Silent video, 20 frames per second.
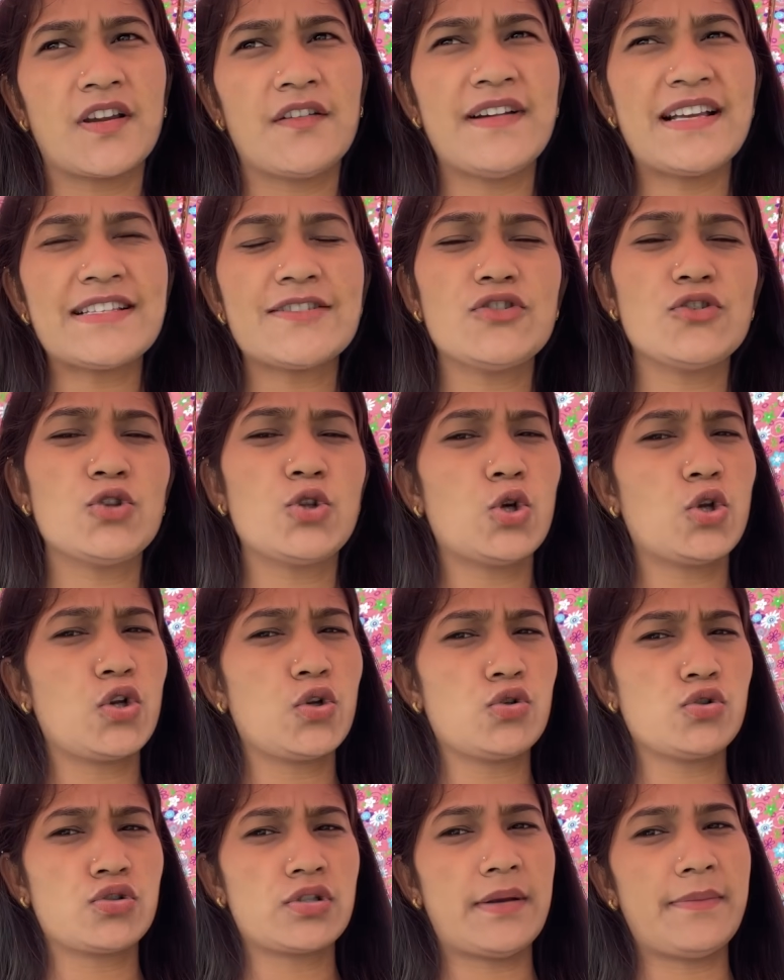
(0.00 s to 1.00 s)
वैसे तो
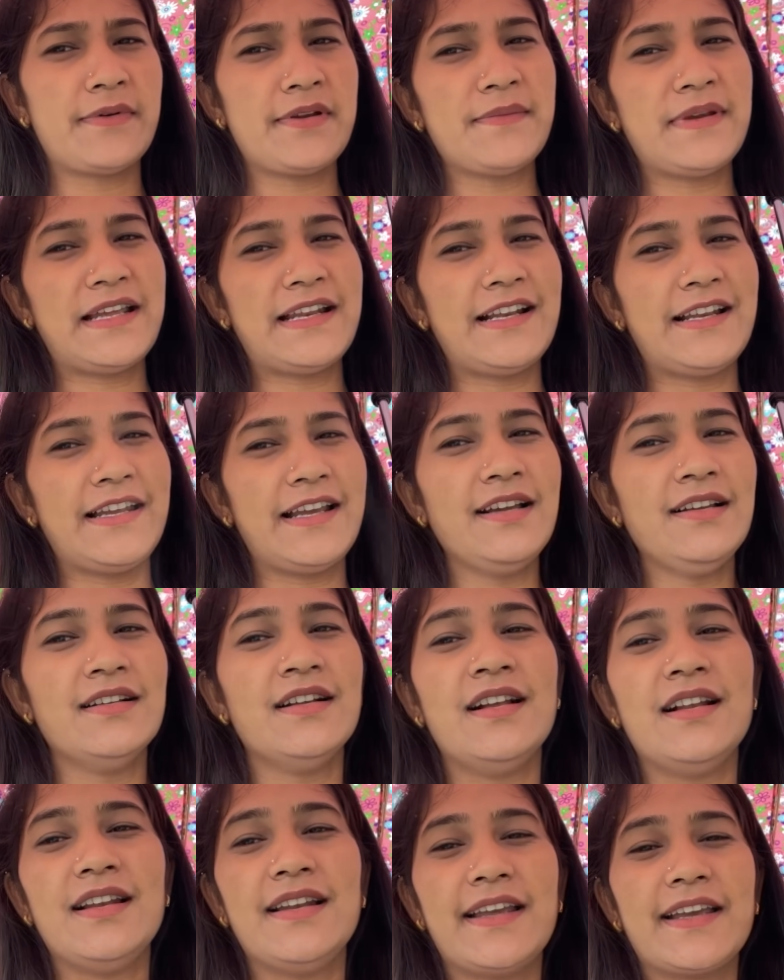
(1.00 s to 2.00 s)
दोनों खुशखबरी मेरे लिए
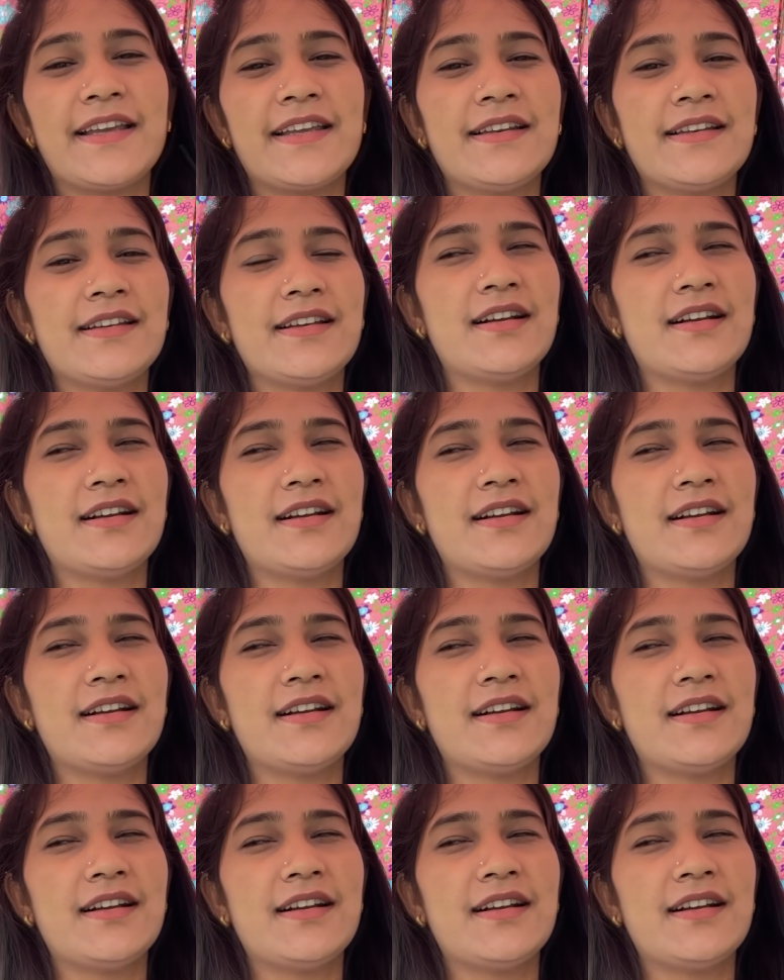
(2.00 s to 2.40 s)
लेकिन